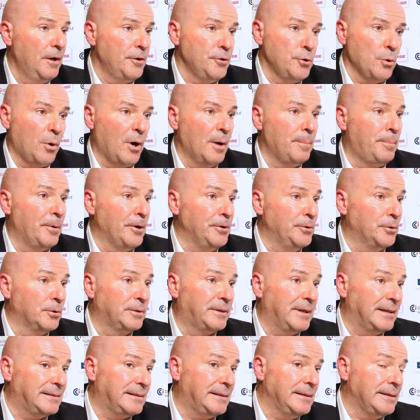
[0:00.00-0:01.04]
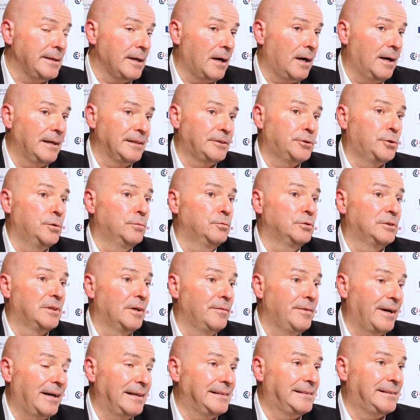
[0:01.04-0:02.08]
Il n'y aura pas une hôtesse qui dira est-ce que vous
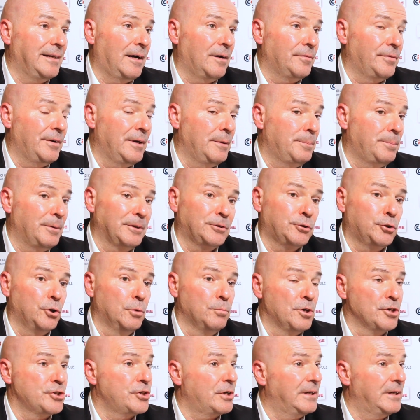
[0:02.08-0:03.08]
avez réservé Parce que moi,